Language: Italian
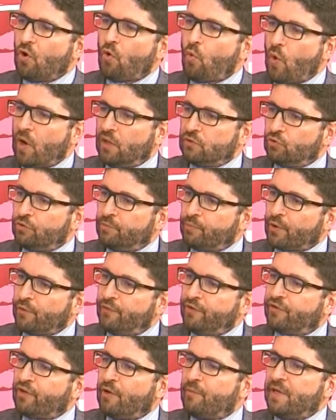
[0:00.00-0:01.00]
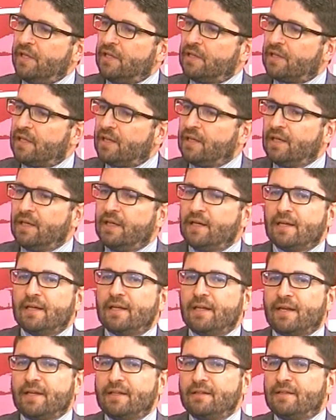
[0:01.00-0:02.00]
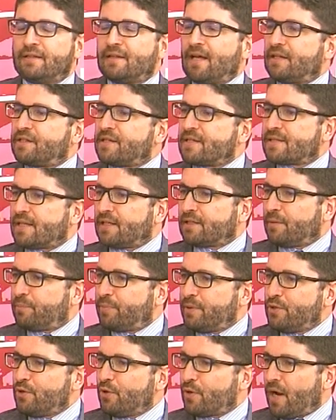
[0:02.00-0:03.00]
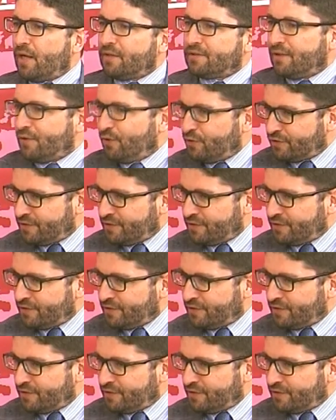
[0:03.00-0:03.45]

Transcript: quando eh, improvvisamente l'eredità ci è stata pignorata, no?